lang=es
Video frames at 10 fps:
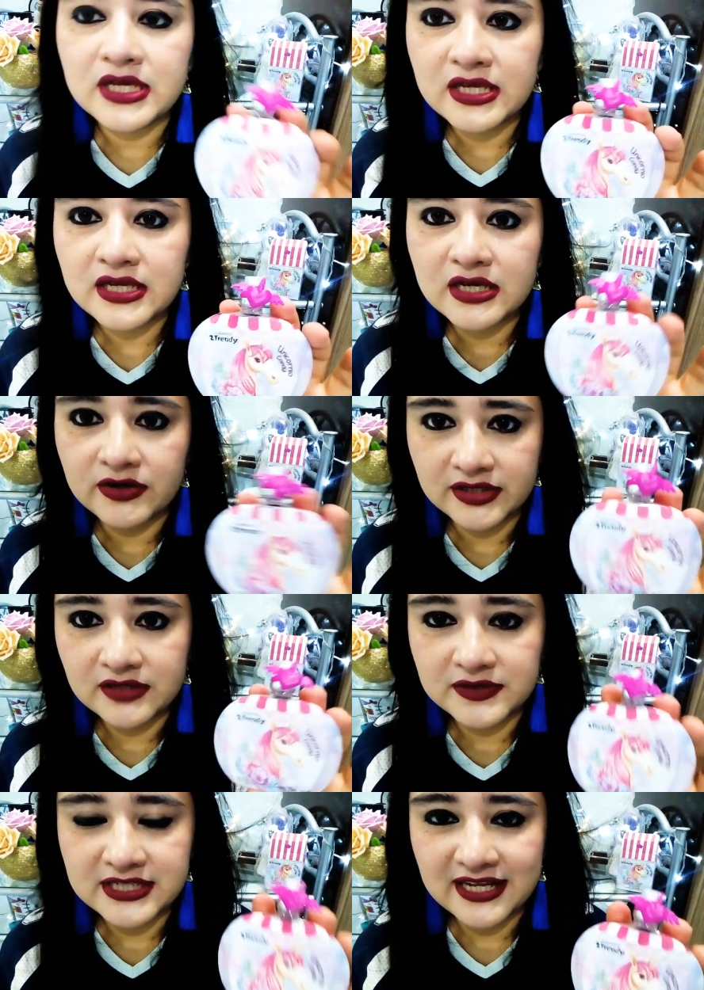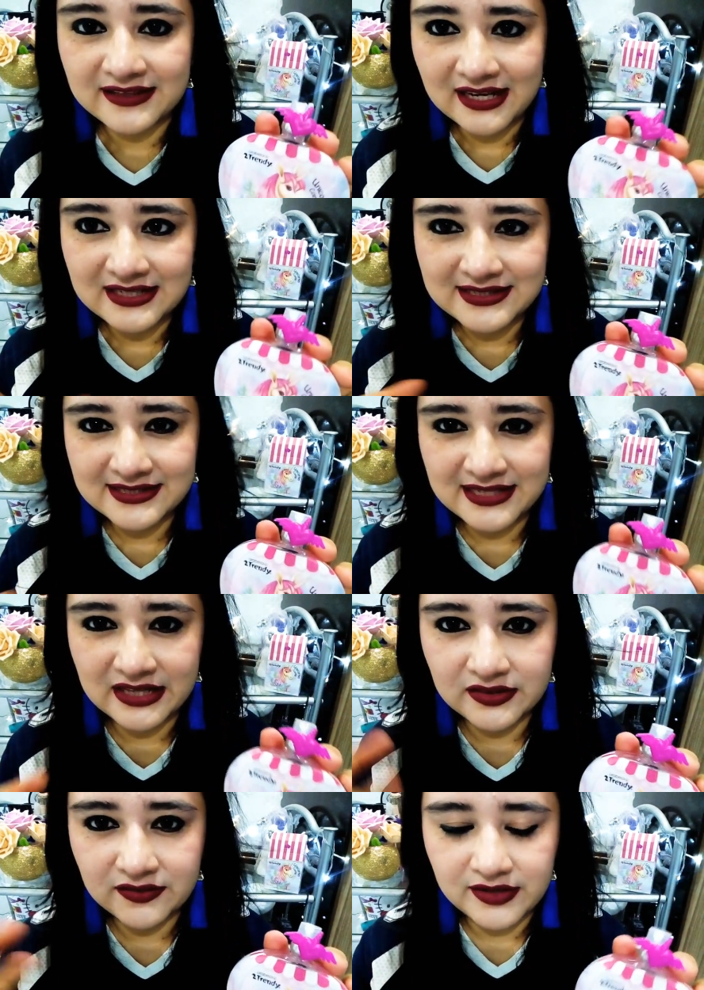Y ahorita les voy a decir qué tal
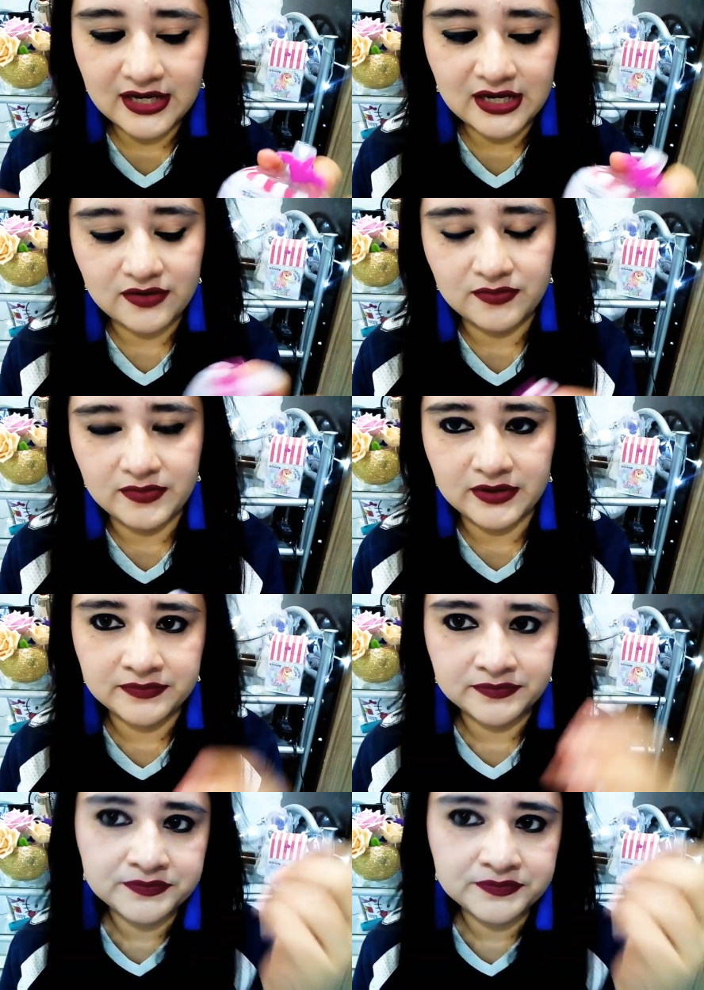siento el aroma.